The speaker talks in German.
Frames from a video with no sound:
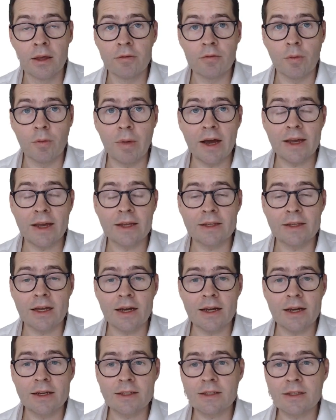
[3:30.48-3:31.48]
Wobei
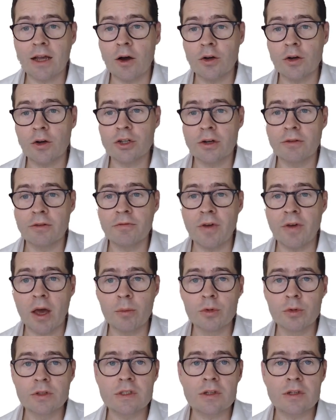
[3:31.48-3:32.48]
da ist auch schon
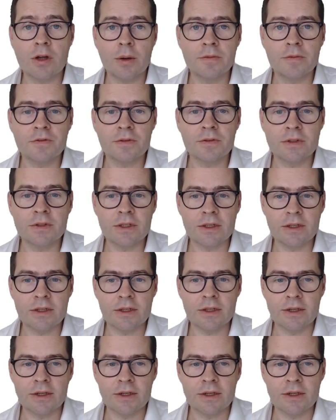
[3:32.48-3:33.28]
Wermutstropfen.